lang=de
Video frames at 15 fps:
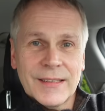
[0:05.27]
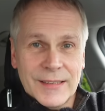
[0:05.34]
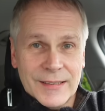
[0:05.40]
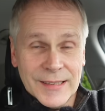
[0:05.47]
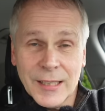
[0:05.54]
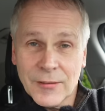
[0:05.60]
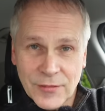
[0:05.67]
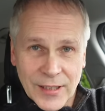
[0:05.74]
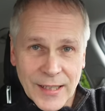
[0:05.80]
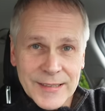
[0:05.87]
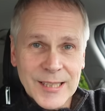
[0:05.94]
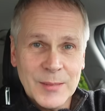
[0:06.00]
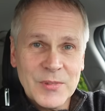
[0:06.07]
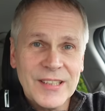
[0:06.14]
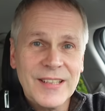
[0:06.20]
Ja,
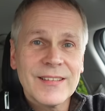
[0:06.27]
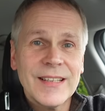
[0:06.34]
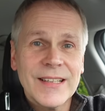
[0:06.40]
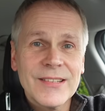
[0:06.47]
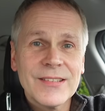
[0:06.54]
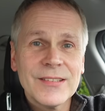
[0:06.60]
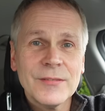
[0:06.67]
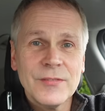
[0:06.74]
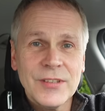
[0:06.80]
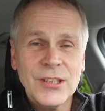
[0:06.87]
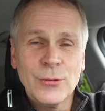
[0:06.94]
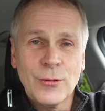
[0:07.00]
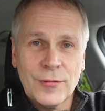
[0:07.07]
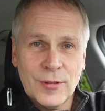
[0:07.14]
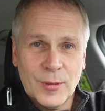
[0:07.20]
vielleicht habt ihr das letzte
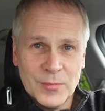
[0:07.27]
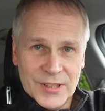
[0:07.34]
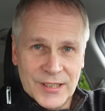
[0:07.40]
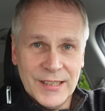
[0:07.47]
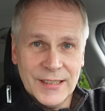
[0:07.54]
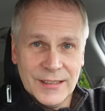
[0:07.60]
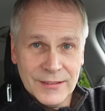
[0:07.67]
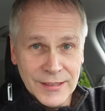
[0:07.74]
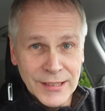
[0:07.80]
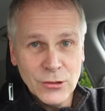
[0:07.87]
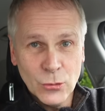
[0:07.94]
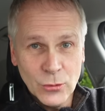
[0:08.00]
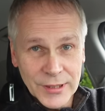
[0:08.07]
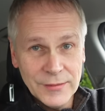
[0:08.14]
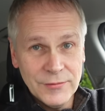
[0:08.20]
Video vom Kia
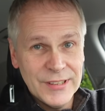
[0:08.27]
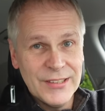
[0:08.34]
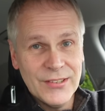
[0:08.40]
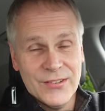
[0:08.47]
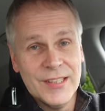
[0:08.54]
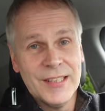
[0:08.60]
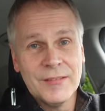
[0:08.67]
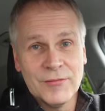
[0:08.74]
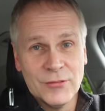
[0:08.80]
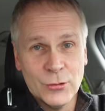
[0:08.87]
Niro EV gesehen,